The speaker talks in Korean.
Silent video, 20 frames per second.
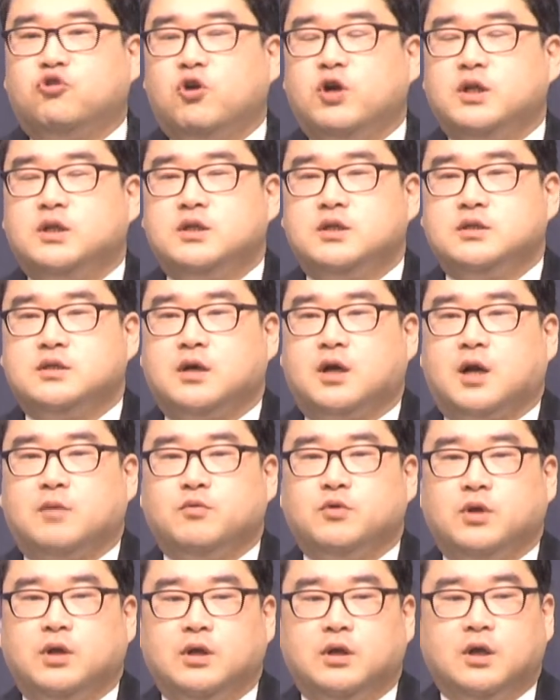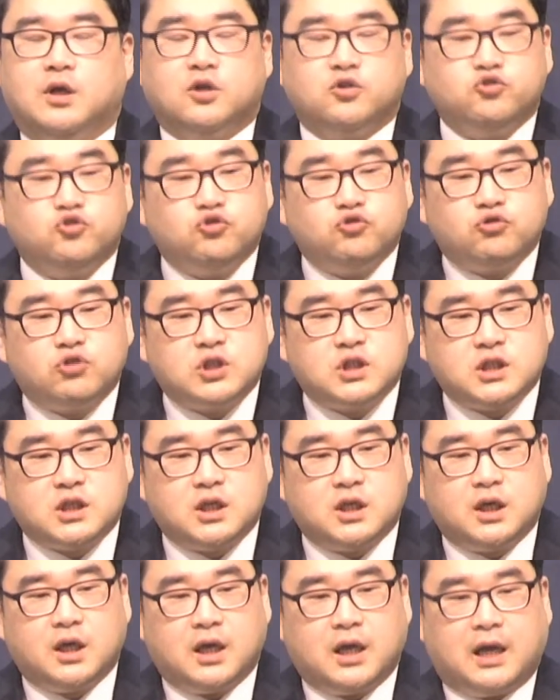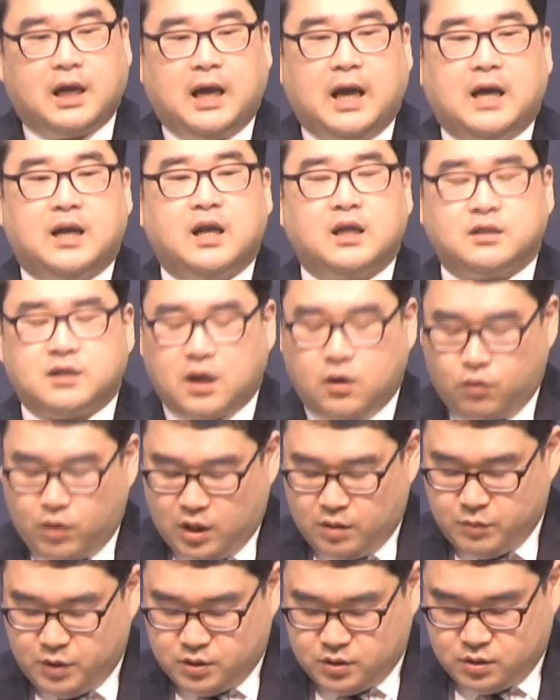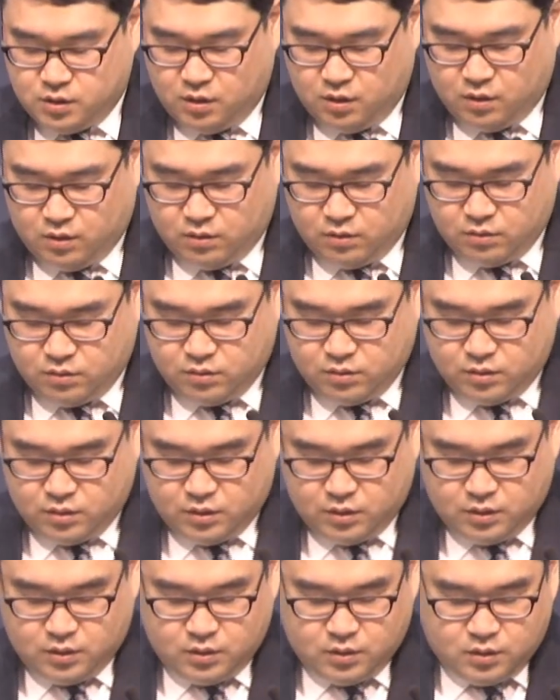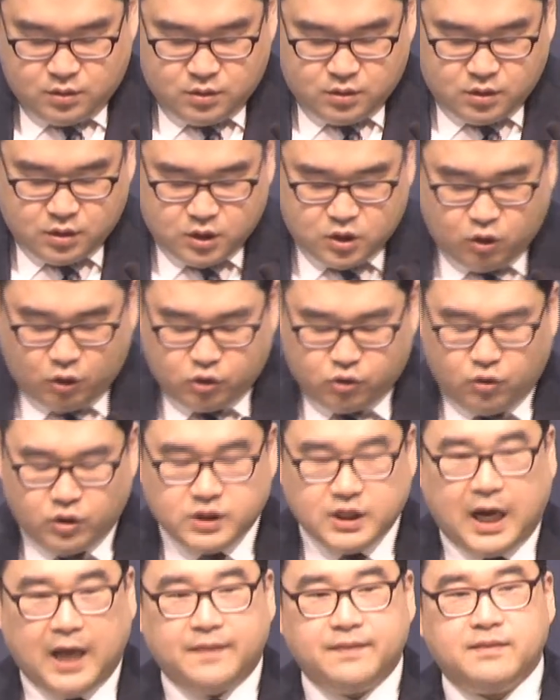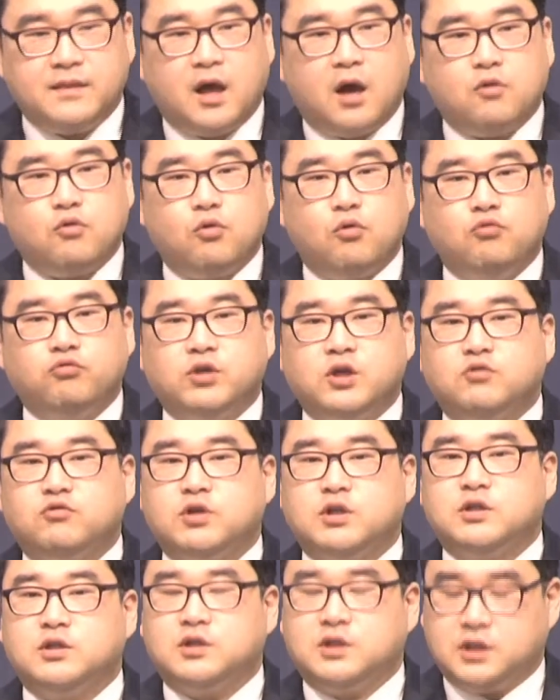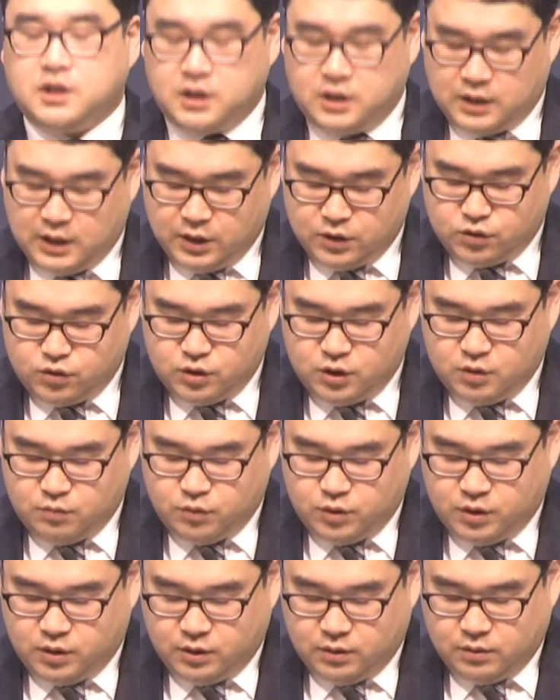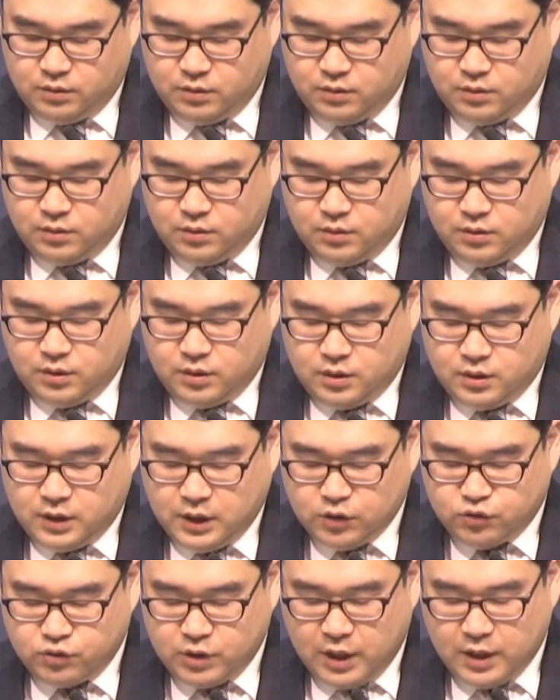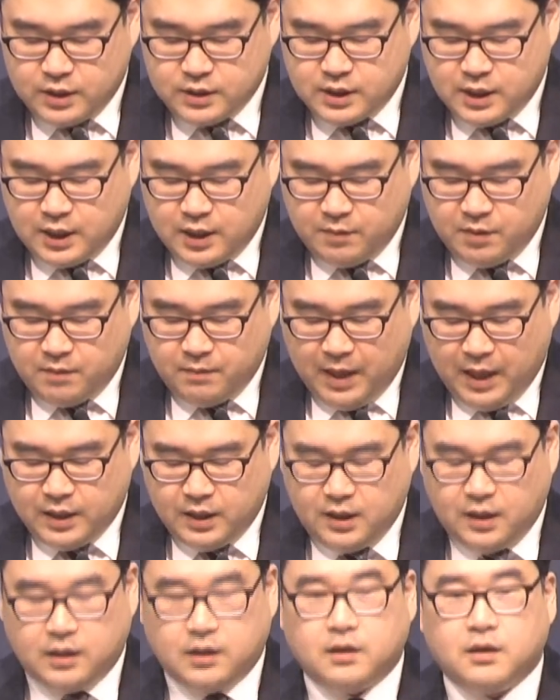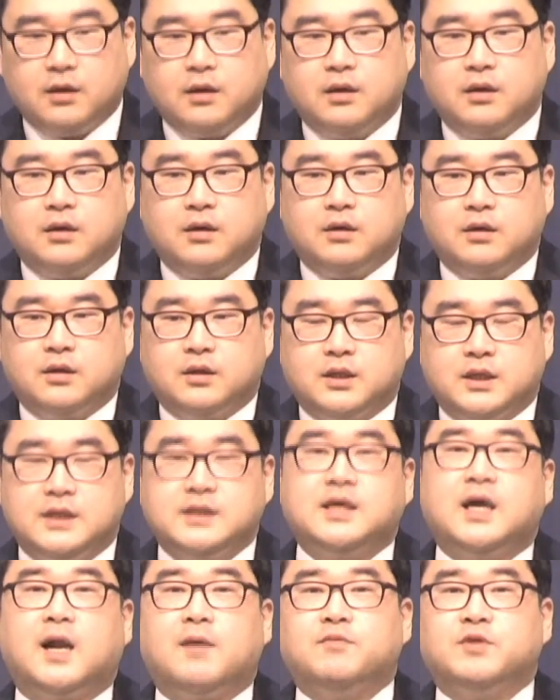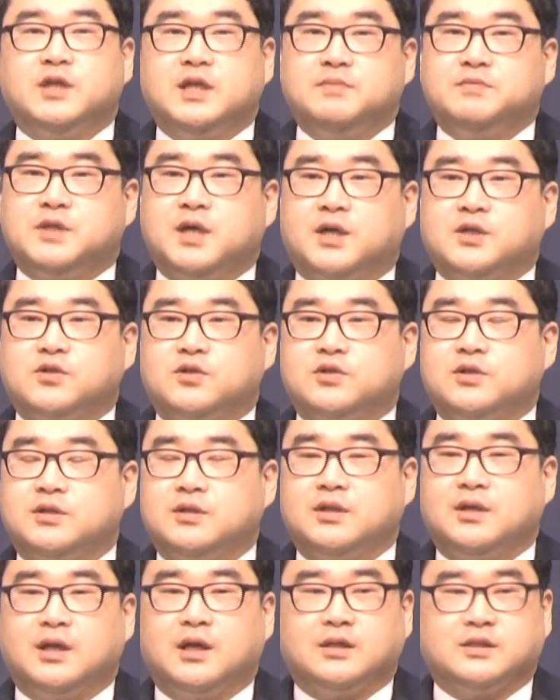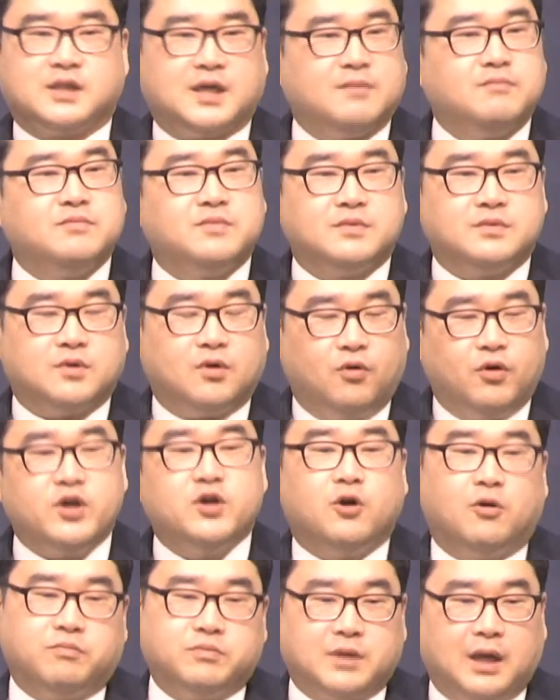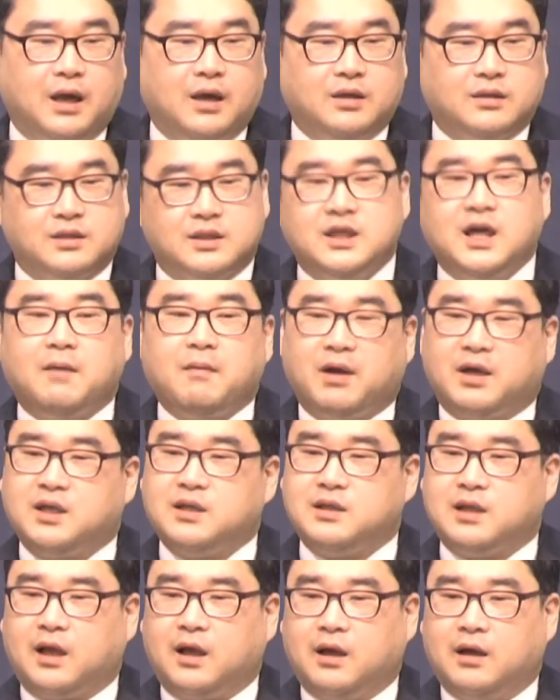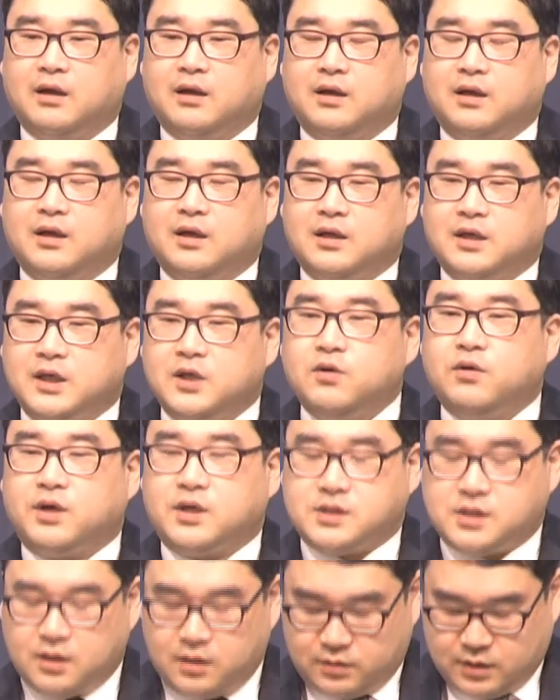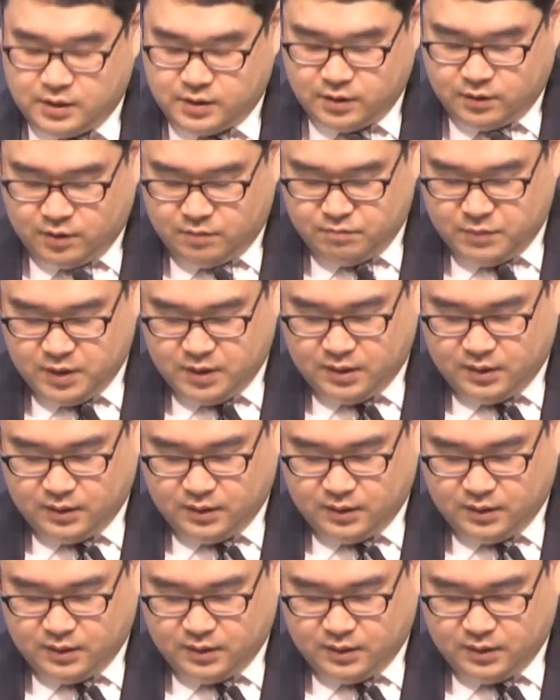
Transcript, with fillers: 있는 사람을 죽지 않았다고 하면서 그것도 잔다고 우기고 있는 이 예수님을 예수라는 사람의 말이 이 사람들 입장에서는 참 어이가 없다. 기가 막힌다. 이렇게 생각됐을 겁니다.